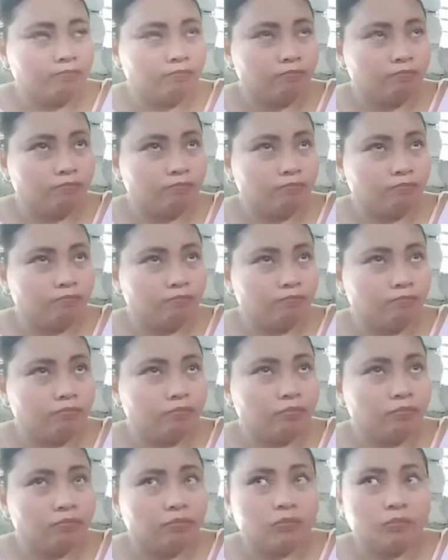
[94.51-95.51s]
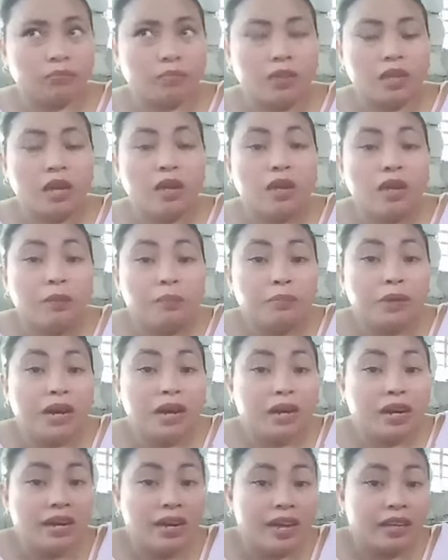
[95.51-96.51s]
mm,
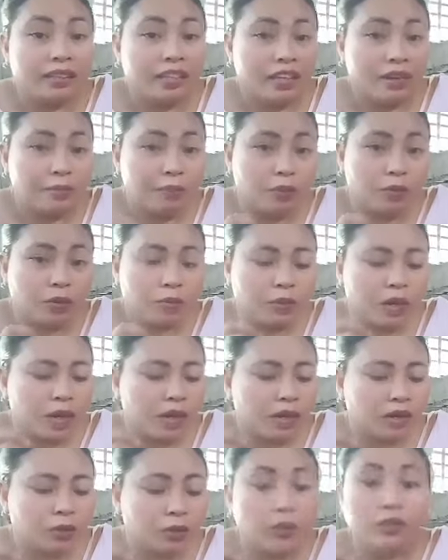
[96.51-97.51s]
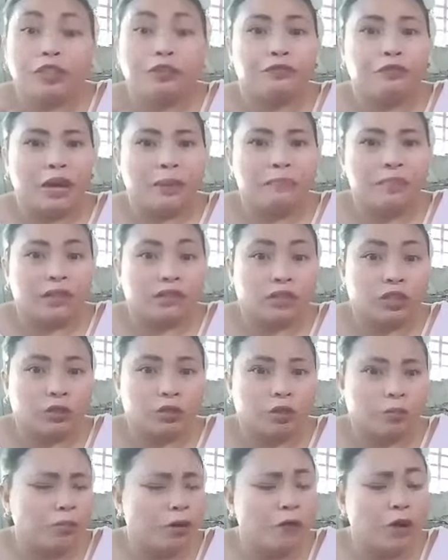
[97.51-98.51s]
mga kalahati lang po, mga 25 lang
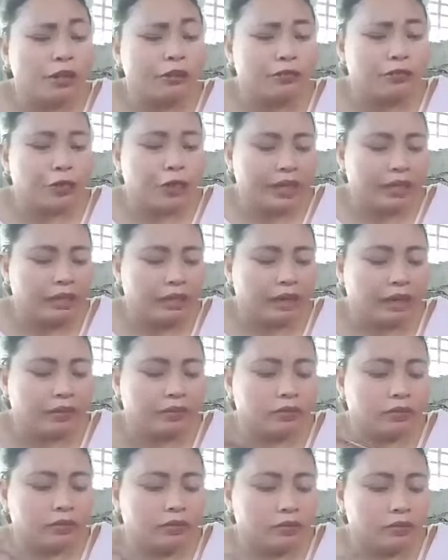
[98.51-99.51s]
siguro. Mga 1 fourth lang.